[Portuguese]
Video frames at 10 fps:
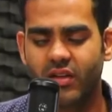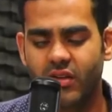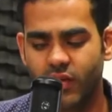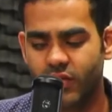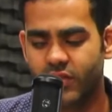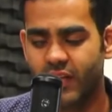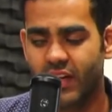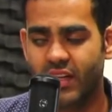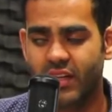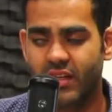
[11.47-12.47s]
Eu vou te
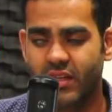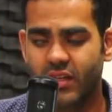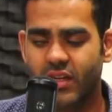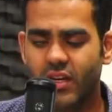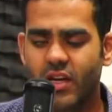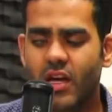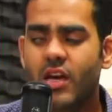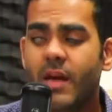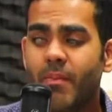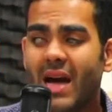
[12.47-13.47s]
falar que
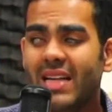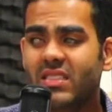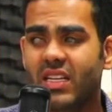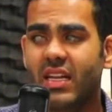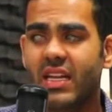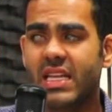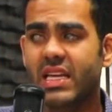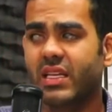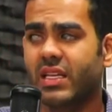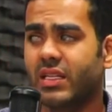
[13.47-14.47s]
é, é mais além
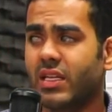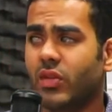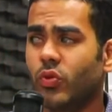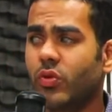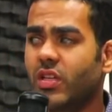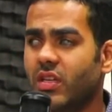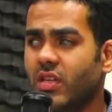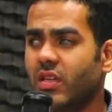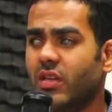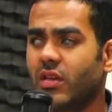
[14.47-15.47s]
ainda do
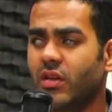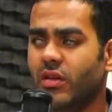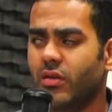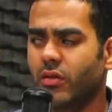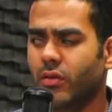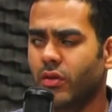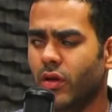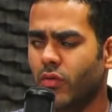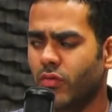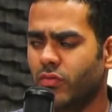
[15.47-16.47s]
que
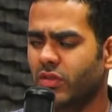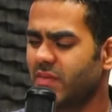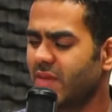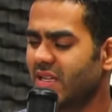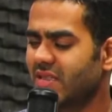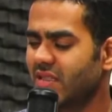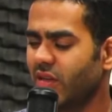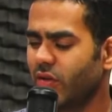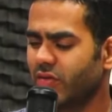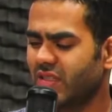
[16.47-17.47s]
não desmerecendo,
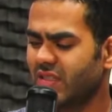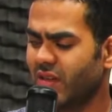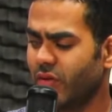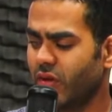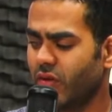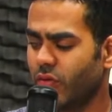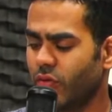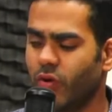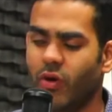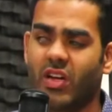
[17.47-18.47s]
não dizendo que não,
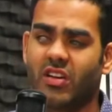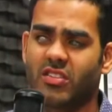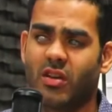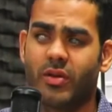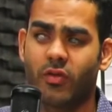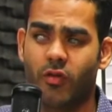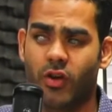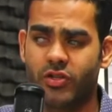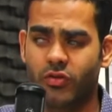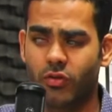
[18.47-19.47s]
não é um relacionamento
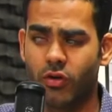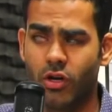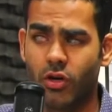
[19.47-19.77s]
forte do,